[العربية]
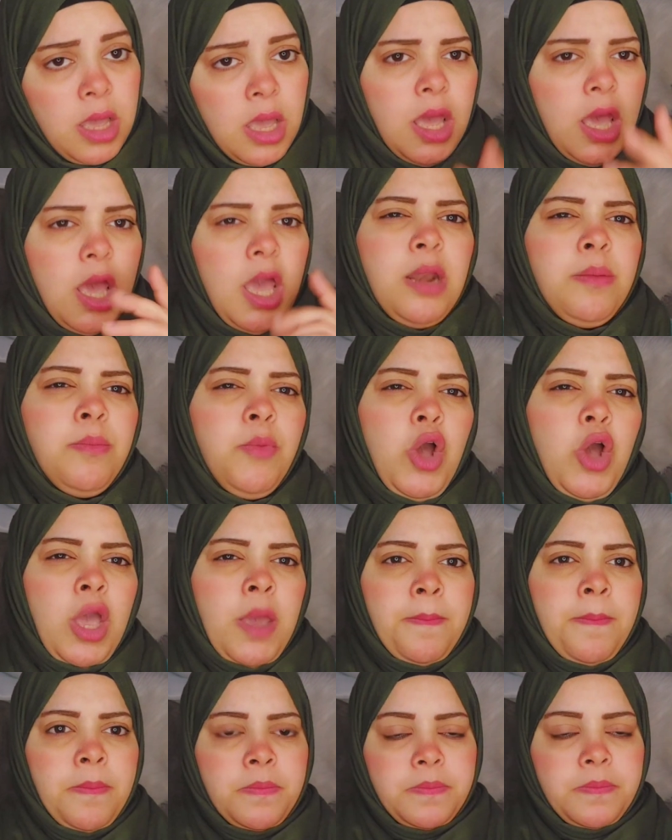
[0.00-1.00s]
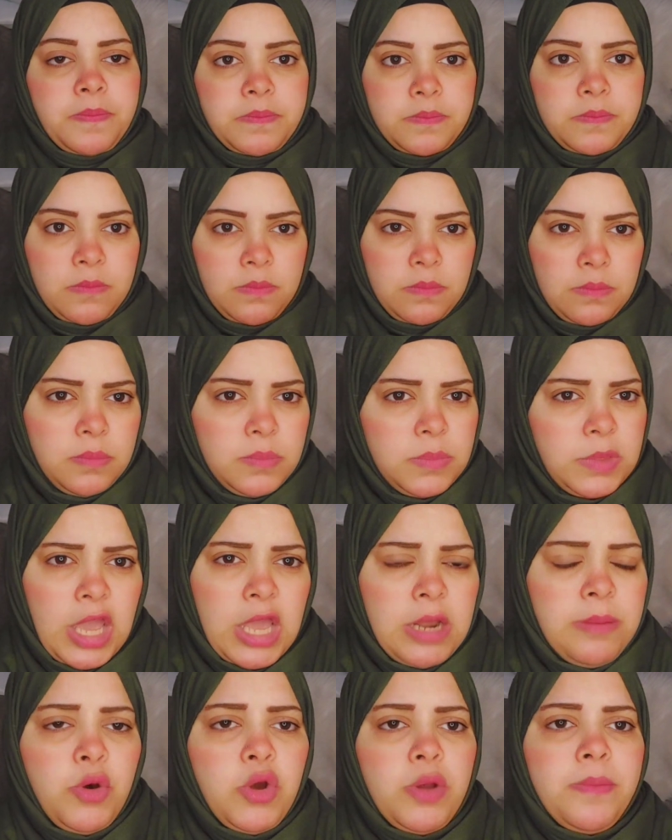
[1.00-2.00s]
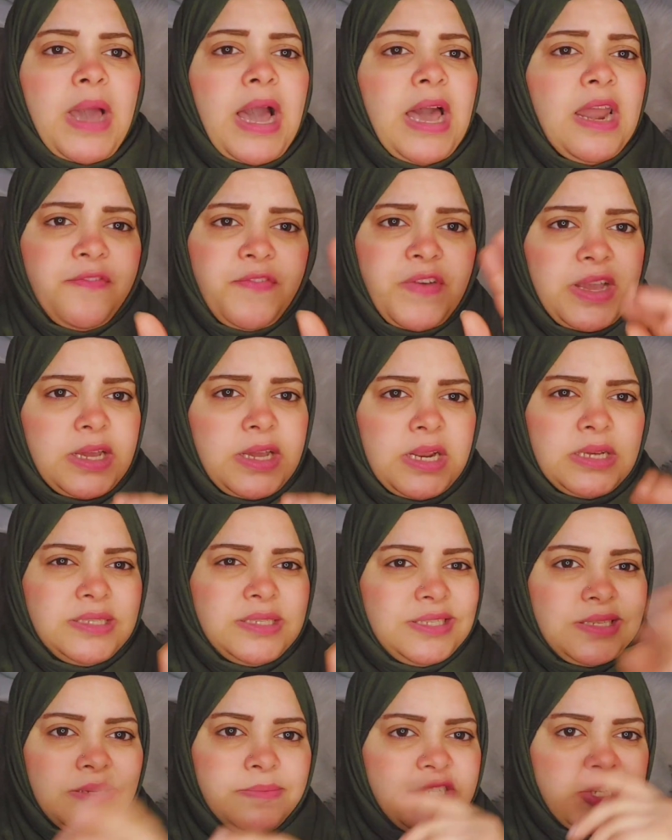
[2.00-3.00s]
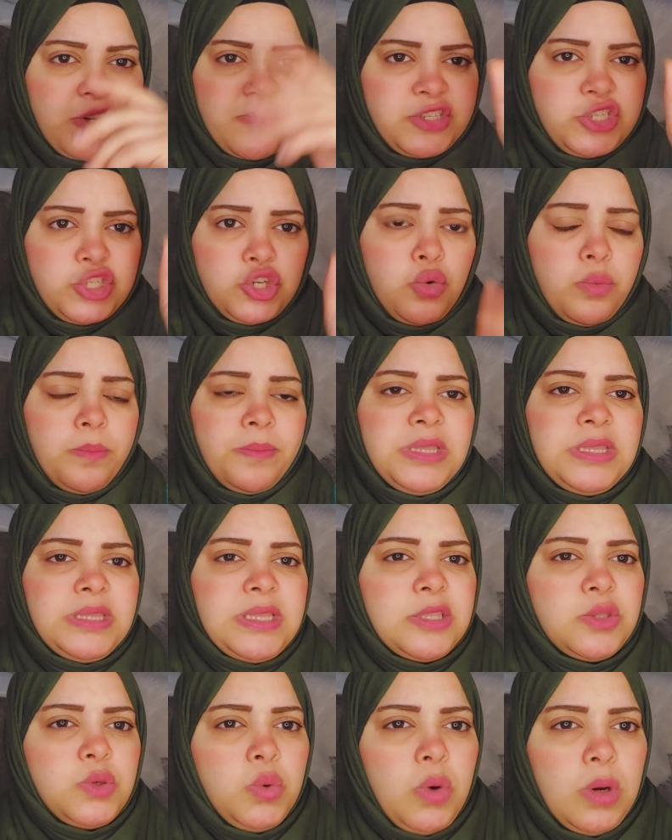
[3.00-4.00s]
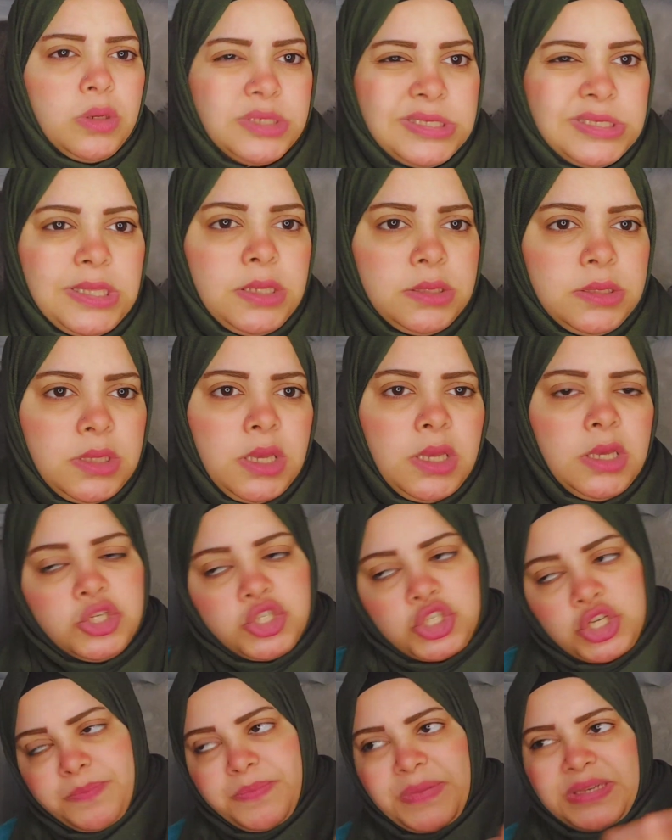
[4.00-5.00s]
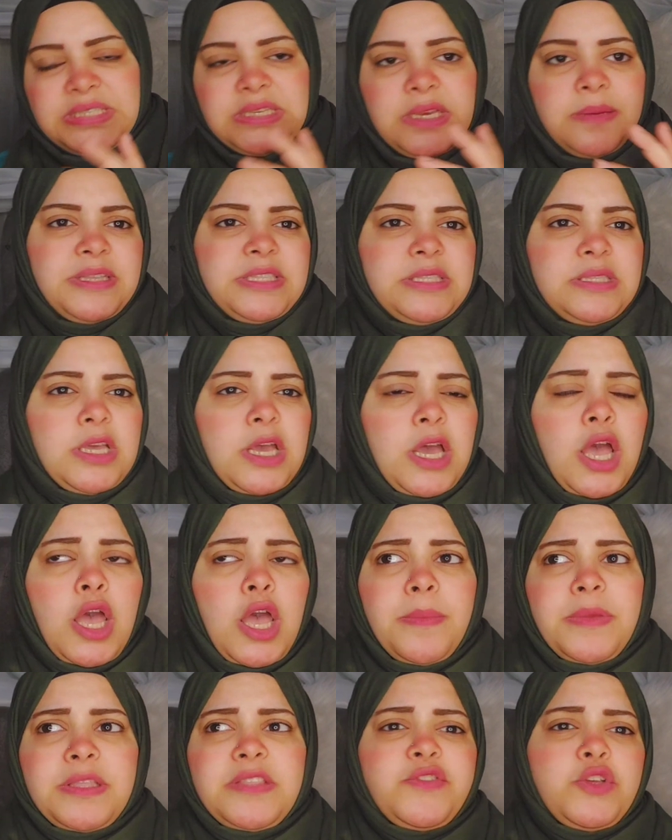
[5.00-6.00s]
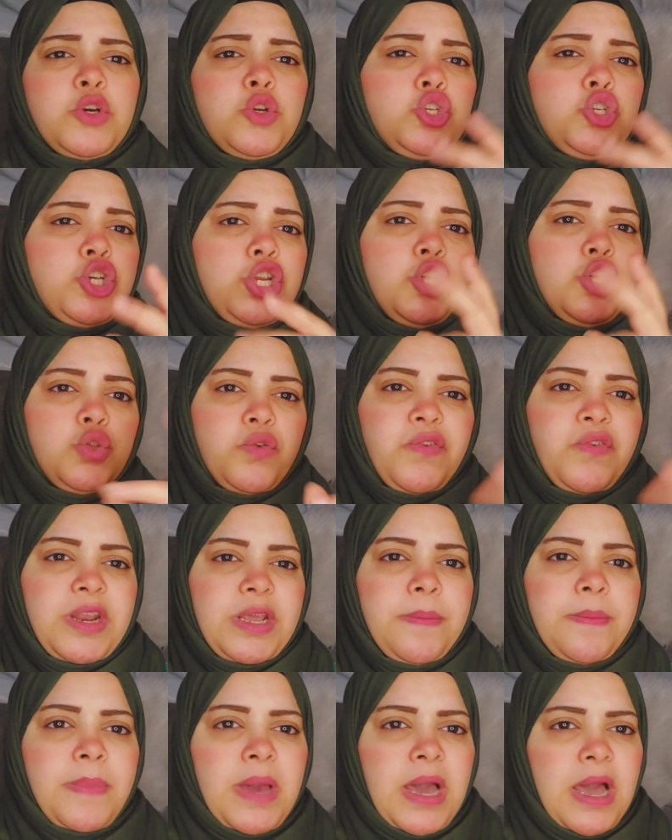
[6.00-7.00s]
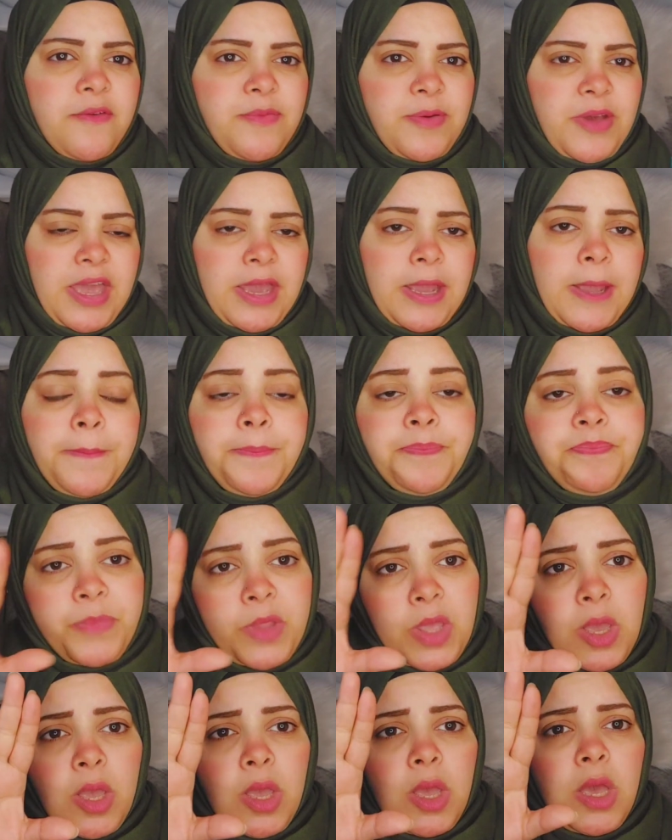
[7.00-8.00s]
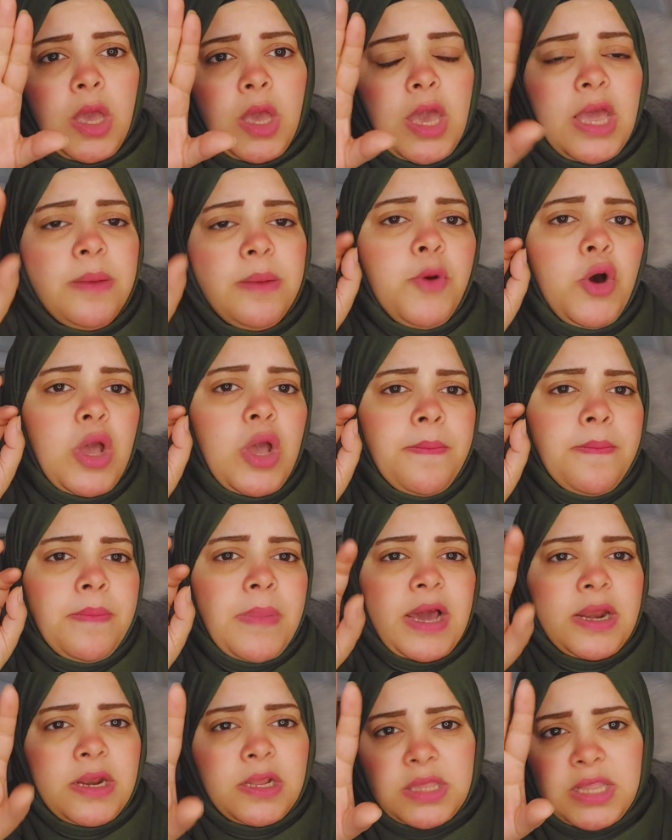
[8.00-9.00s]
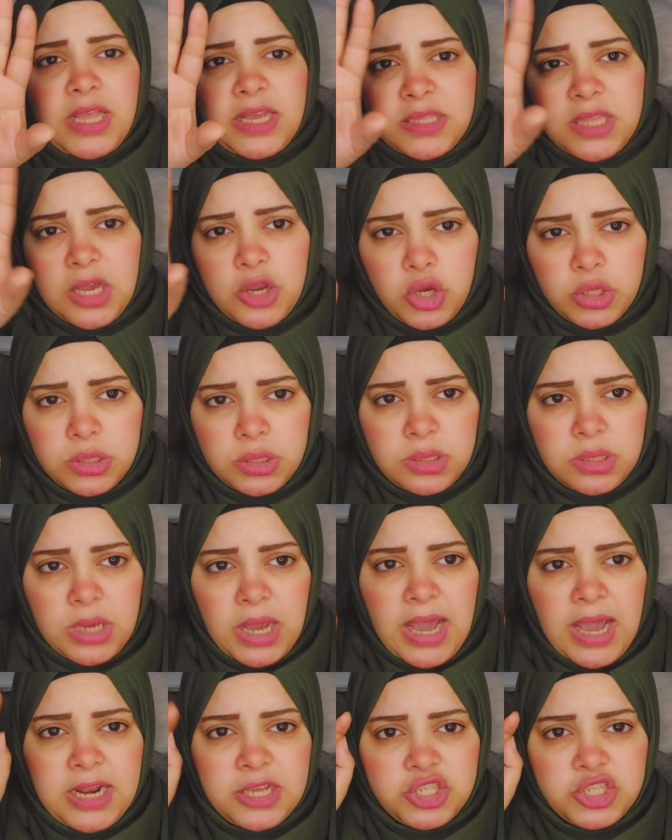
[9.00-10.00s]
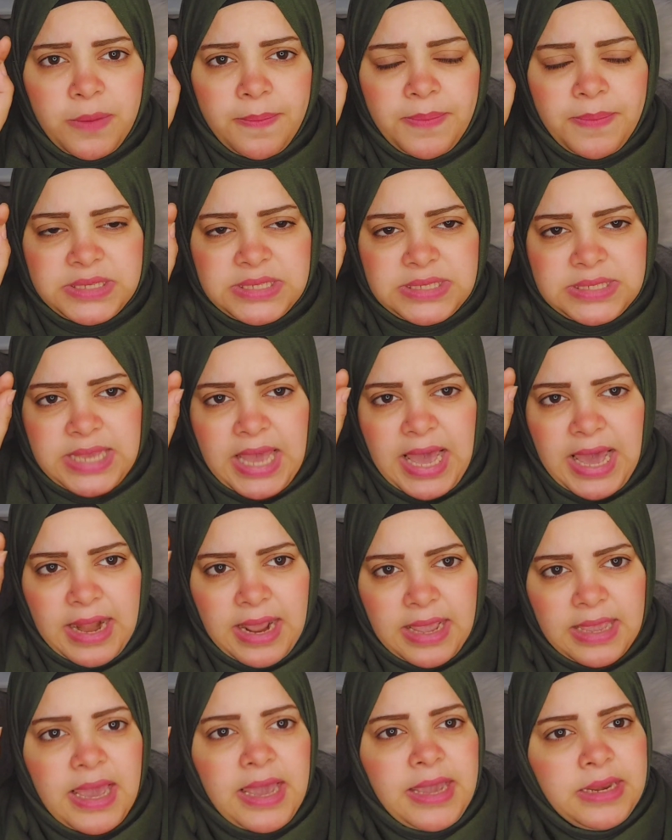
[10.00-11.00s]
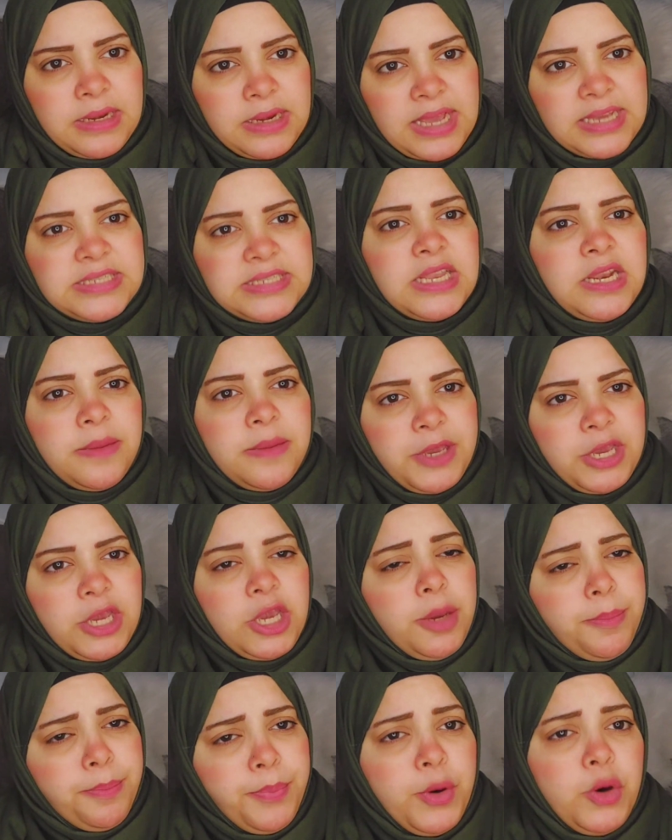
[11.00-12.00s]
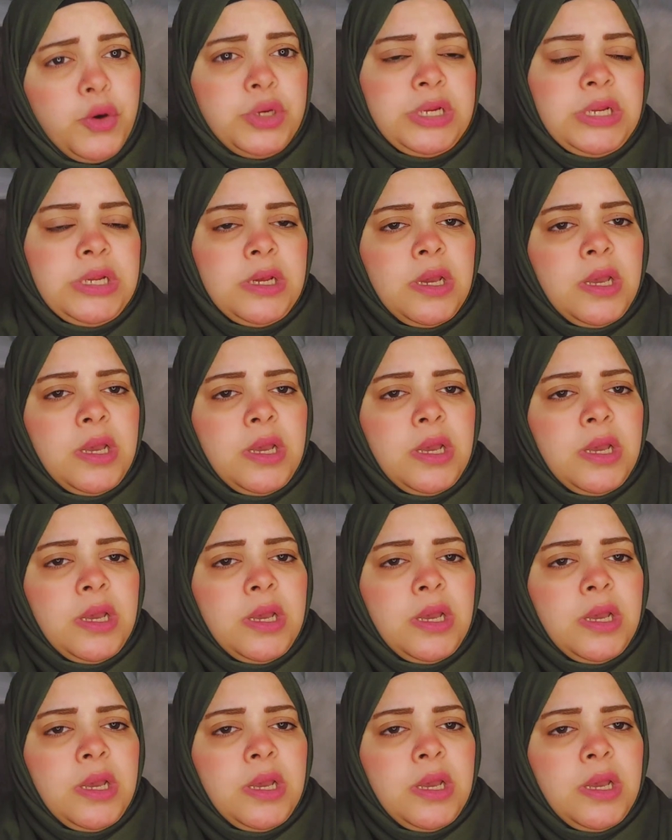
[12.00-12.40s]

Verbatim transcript: المهم المهم على فكره زيزي ما شافتش كومنتاتكم اصلا عشان بس ايه ما تفتكروش ان انتوا فارقين معاها في حاجه المهم انا طلعت ارد علشان بس اريح الناس اللي بيحبوني